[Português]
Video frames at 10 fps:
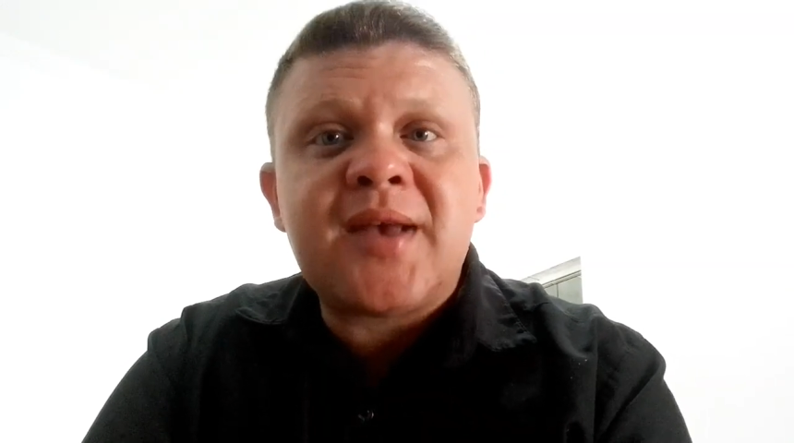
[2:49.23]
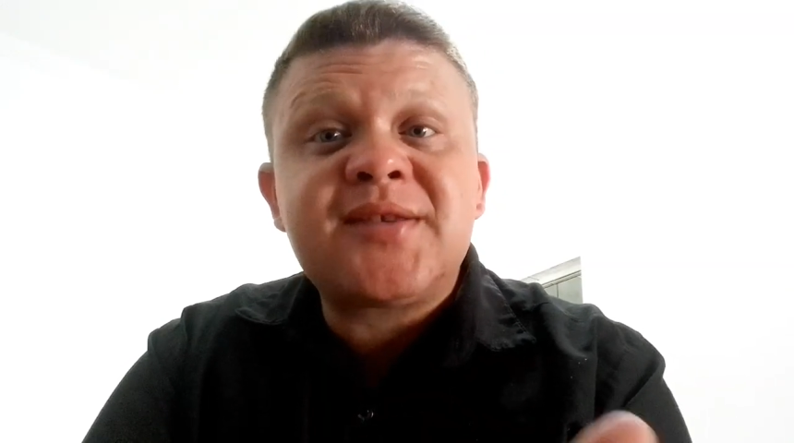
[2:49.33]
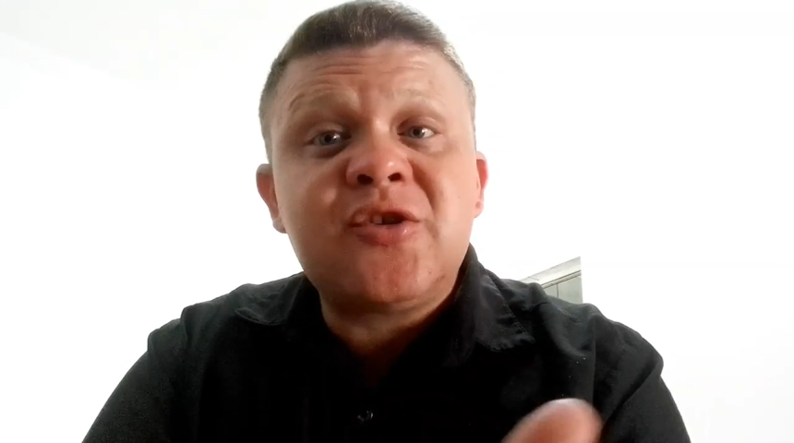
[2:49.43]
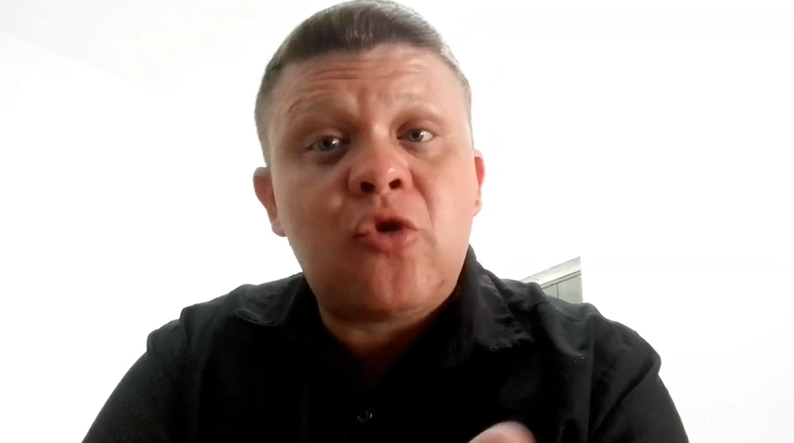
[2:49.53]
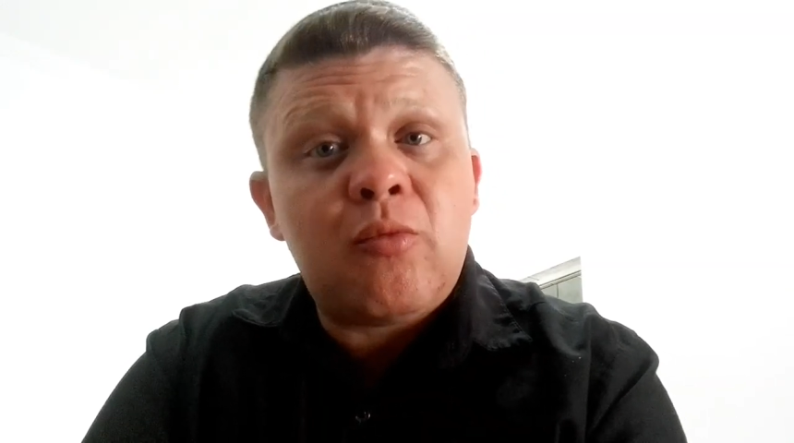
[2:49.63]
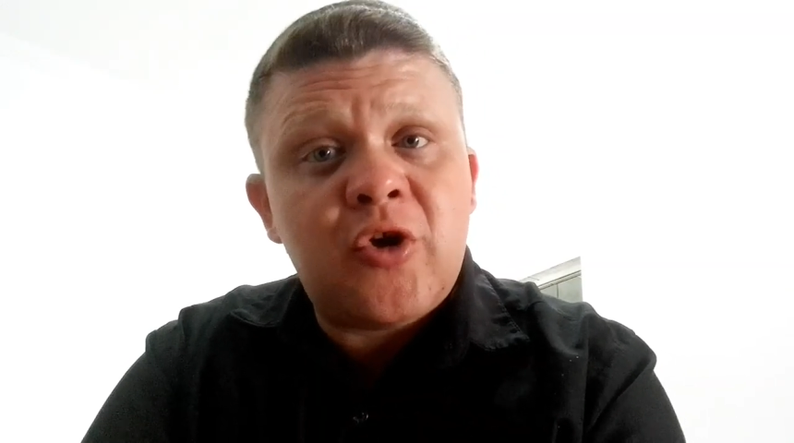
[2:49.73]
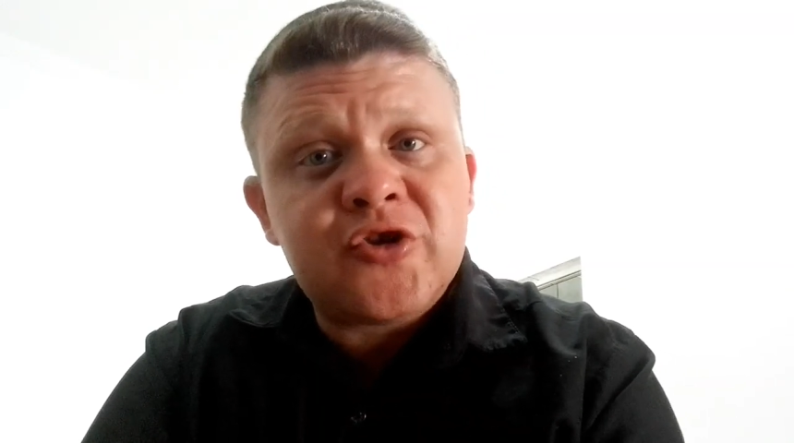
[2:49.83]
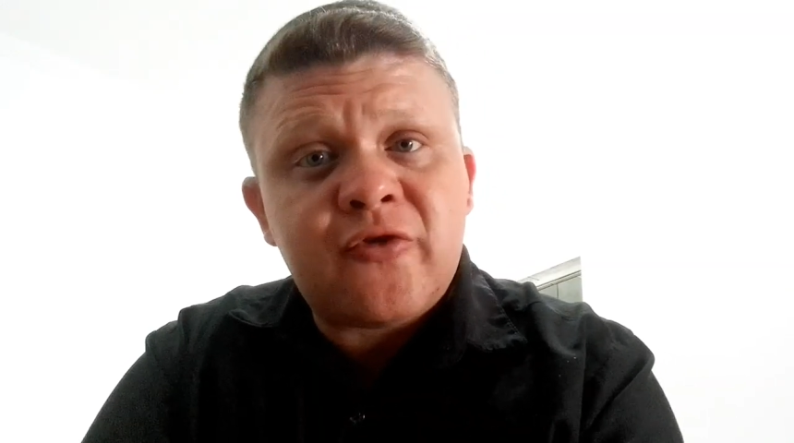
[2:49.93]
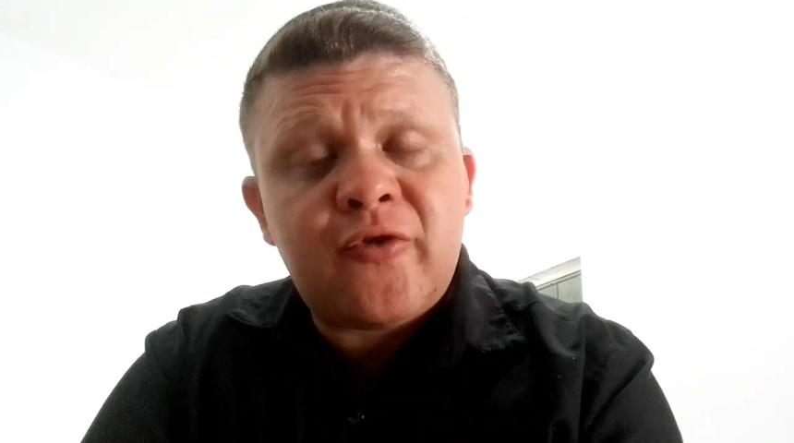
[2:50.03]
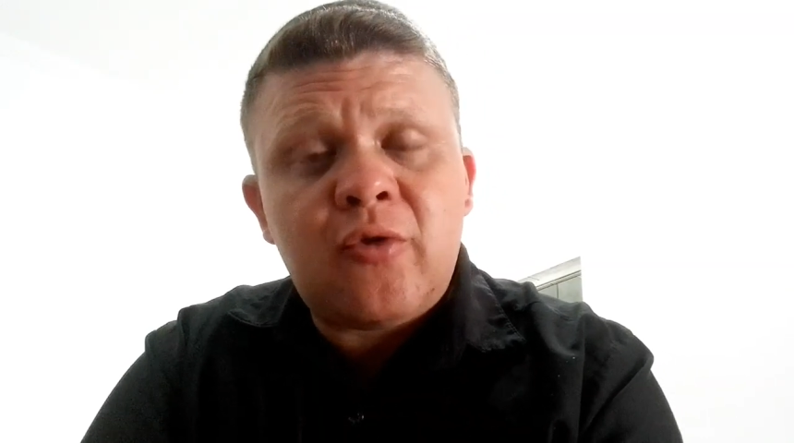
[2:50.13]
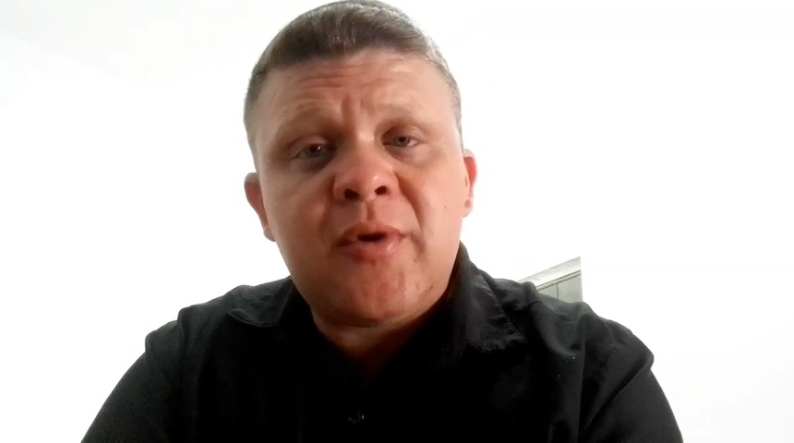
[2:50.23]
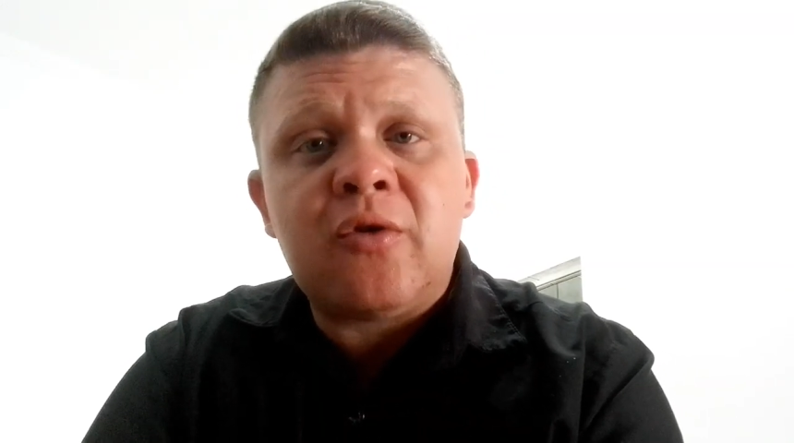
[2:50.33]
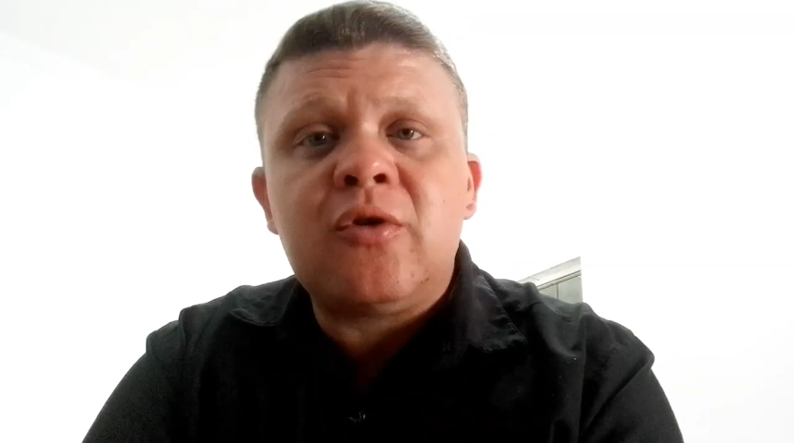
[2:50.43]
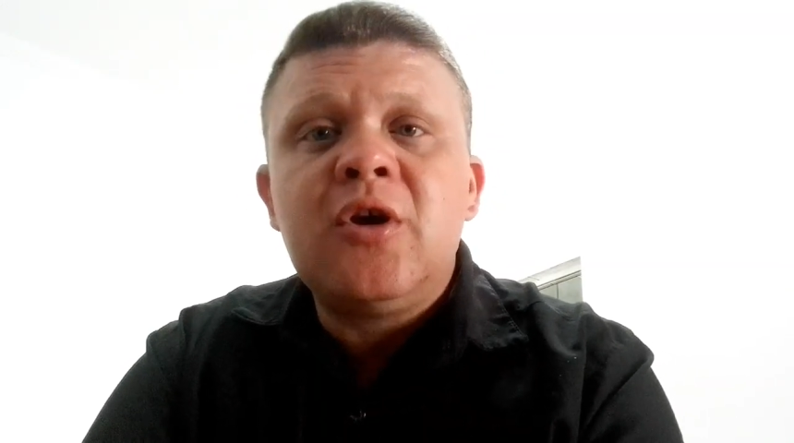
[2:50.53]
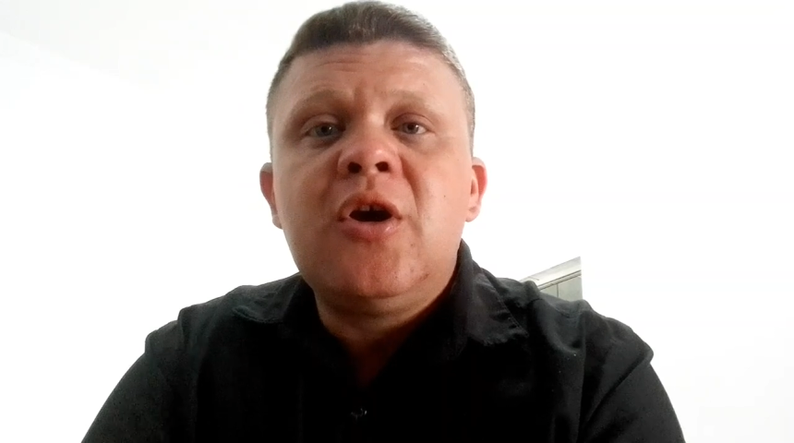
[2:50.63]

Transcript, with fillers: assim como resolveu o meu.